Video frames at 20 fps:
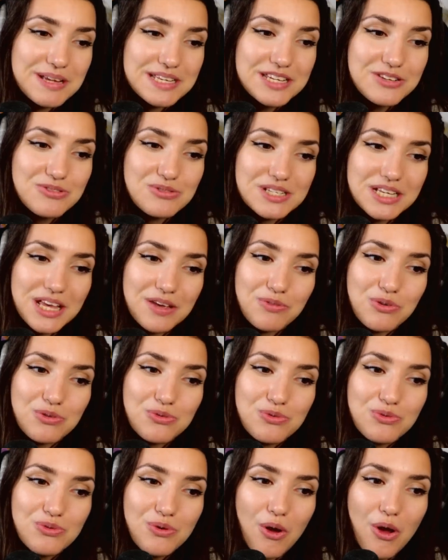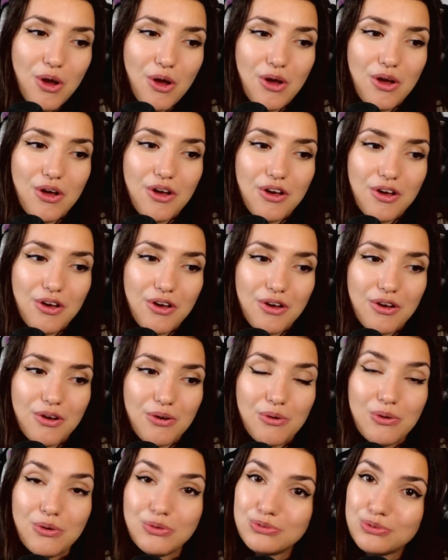Il m'a dit tu serais venu
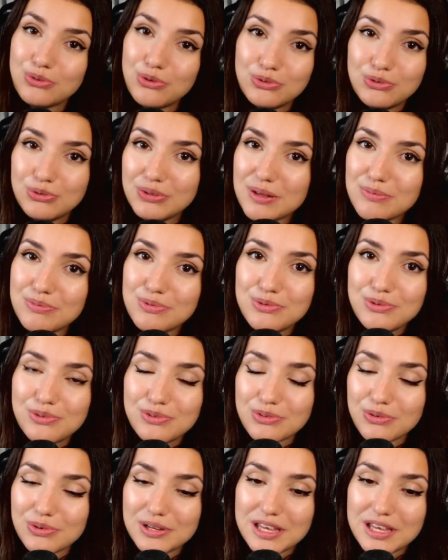au, tout début, ton